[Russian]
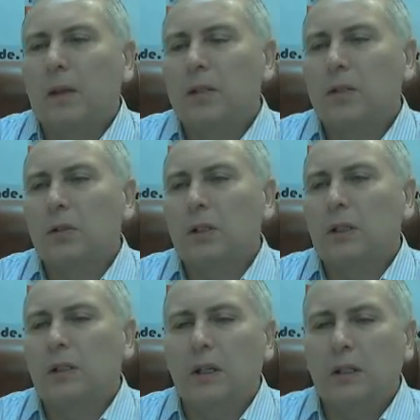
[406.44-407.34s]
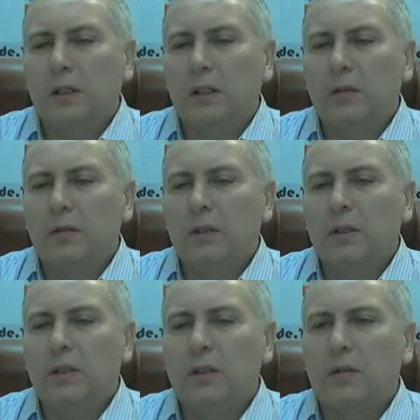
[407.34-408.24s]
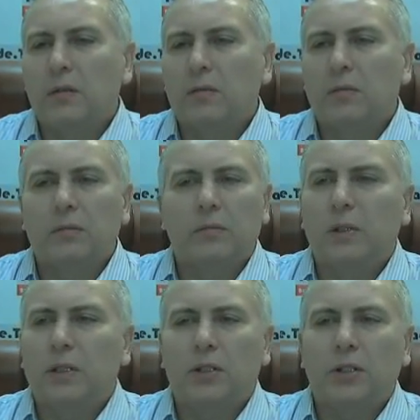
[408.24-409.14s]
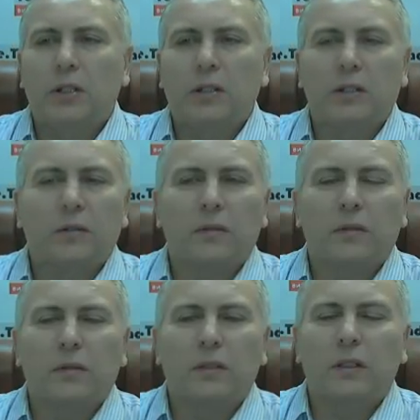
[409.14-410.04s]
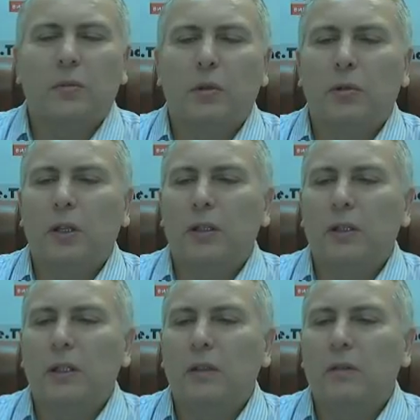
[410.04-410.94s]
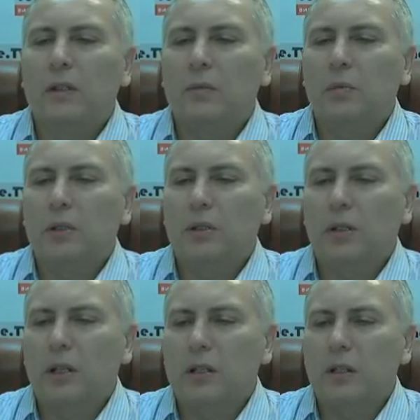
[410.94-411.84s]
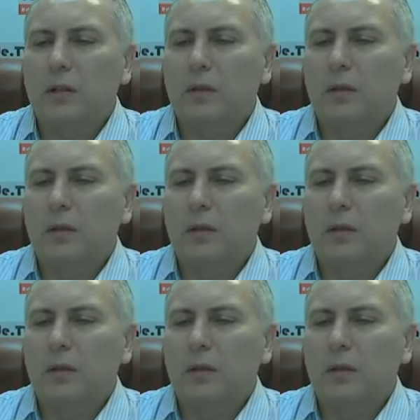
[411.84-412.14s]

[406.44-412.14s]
Золото третий день вниз, без шансов. Серебро третий день вниз, без шансов.